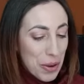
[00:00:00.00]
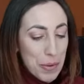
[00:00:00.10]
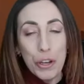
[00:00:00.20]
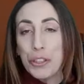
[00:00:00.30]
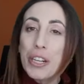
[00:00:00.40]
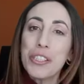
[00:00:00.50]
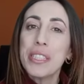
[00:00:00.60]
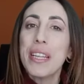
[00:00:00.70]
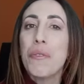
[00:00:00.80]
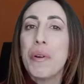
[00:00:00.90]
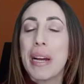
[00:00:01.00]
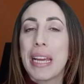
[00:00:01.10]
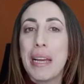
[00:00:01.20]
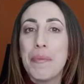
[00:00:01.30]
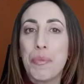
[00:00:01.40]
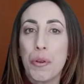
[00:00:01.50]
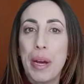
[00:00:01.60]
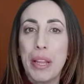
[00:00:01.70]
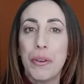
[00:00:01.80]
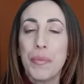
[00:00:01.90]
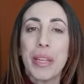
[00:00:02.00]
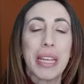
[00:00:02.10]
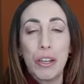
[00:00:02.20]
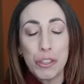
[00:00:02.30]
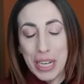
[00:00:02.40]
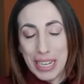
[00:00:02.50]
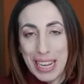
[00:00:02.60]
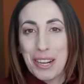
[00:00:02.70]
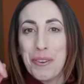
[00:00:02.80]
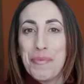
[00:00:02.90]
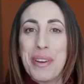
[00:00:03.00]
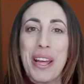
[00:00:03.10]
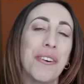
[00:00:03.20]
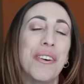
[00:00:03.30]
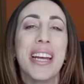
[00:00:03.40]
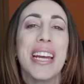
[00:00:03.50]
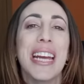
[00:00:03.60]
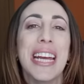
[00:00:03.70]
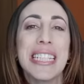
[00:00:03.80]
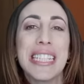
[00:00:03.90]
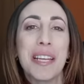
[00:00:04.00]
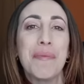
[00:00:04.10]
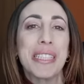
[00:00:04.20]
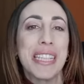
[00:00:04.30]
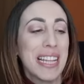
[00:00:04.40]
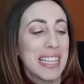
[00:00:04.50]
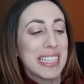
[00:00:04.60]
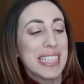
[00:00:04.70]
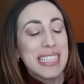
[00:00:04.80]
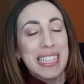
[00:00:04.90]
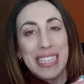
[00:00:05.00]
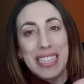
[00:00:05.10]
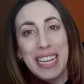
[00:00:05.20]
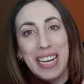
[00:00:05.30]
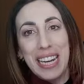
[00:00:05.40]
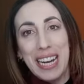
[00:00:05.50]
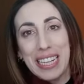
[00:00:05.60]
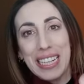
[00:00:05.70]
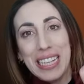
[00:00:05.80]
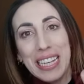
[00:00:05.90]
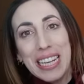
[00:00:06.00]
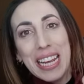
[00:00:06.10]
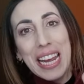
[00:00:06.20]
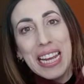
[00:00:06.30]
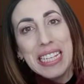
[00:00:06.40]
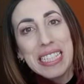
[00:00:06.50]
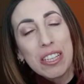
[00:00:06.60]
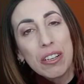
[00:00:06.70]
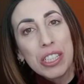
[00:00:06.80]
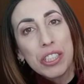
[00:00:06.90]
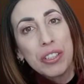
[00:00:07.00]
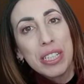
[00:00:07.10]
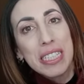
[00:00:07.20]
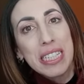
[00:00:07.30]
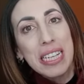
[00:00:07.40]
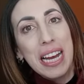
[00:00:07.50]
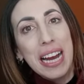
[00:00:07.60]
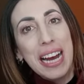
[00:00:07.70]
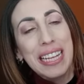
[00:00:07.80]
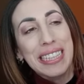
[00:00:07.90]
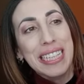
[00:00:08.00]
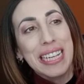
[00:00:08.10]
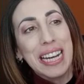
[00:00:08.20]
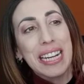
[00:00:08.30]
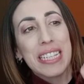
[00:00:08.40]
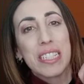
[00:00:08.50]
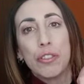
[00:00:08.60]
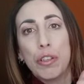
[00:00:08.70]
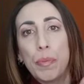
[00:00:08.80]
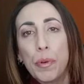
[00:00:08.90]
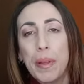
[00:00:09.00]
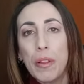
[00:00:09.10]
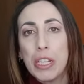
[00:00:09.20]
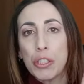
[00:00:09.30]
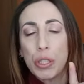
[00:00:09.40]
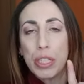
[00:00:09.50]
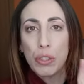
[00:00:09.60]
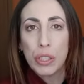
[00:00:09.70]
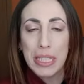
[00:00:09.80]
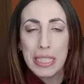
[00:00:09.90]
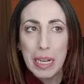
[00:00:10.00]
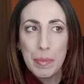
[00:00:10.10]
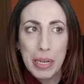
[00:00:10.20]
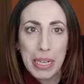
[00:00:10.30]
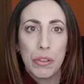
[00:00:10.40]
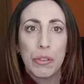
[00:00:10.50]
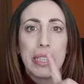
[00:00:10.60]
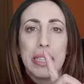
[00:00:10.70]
Otra cosita nueva que he probado, o sea, que he comprado, es esta pasta de dientes de aquí en esta ocasión es la anticaris. Yo he probado las otras dos que tiene el Mercadona.